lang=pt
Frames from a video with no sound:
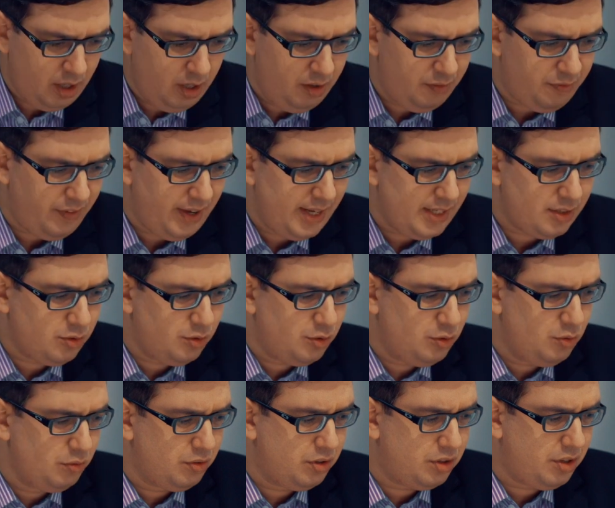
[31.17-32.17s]
e versos
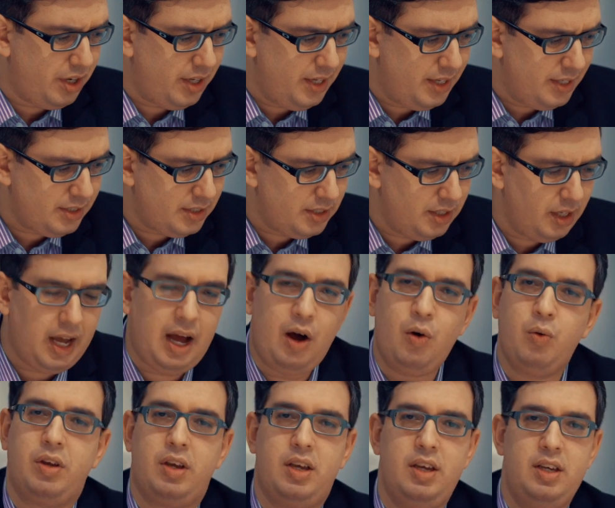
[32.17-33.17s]
do 13
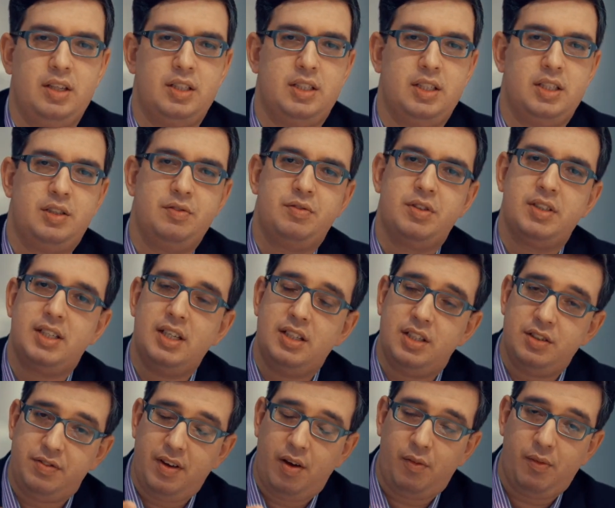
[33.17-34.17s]
ao 15. Se você
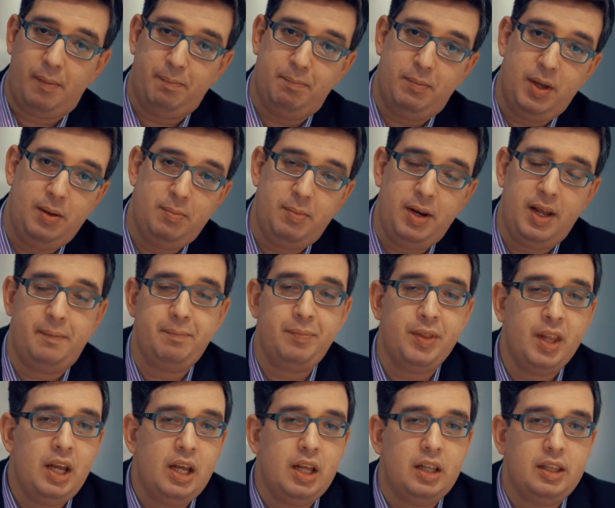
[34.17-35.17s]
tiver uma Bíblia
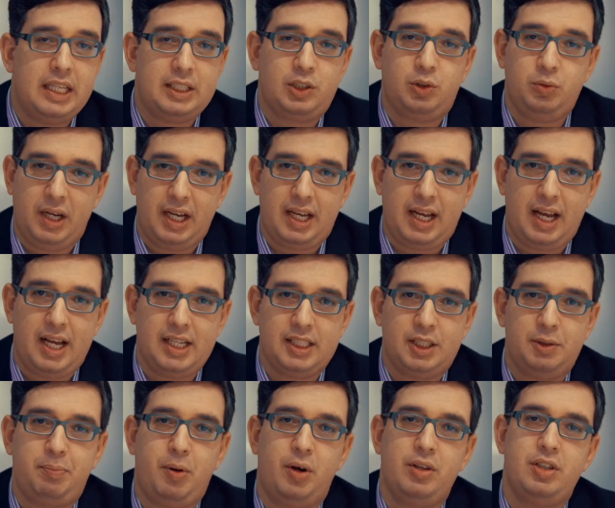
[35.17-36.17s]
na sua
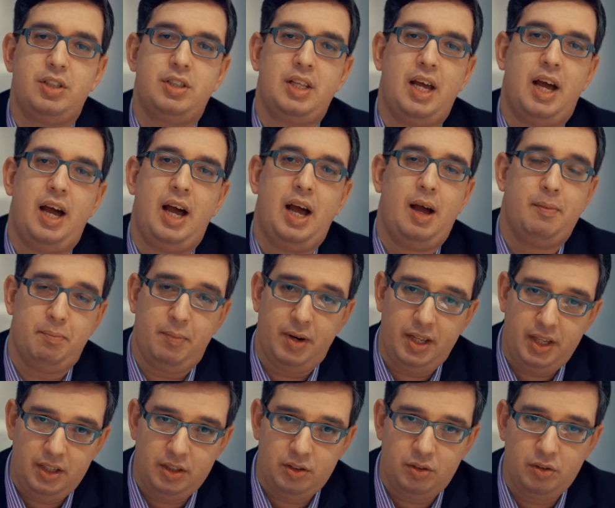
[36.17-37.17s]
casa, pode estar
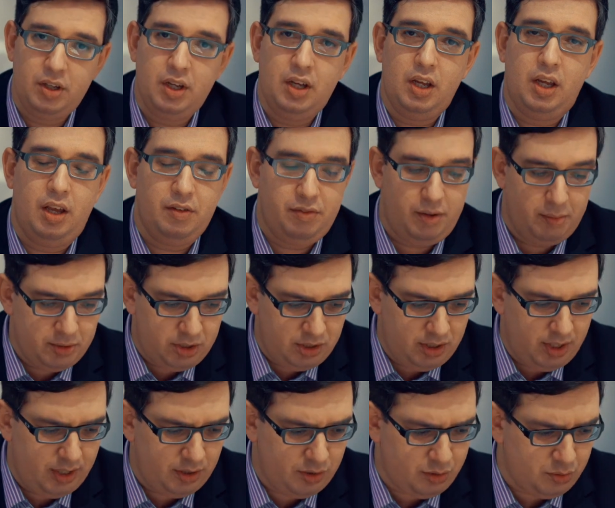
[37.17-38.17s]
abrindo e vamos
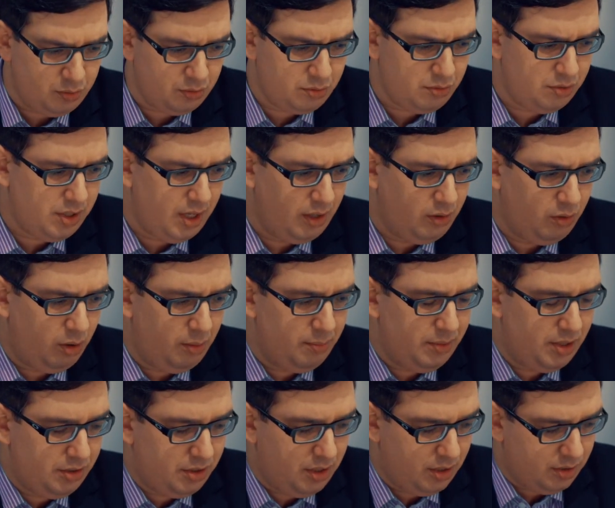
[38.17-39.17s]
ler juntos em
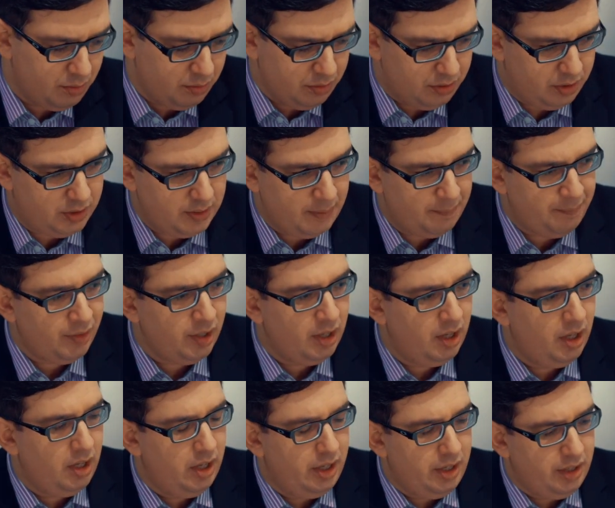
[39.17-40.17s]
nome de Jesus.
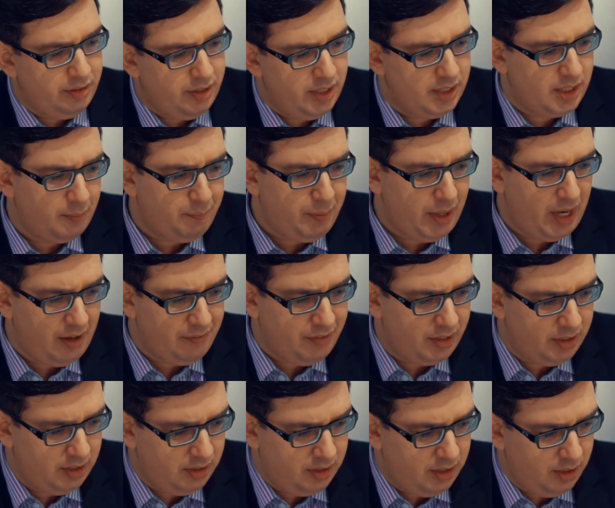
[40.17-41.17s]
Diz a
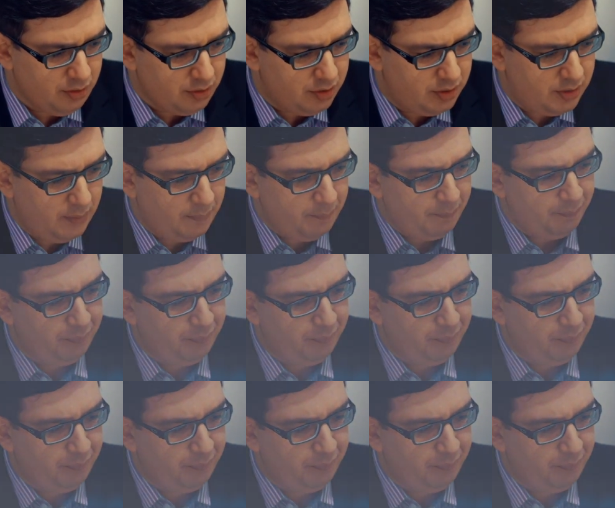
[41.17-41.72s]
palavra de Deus: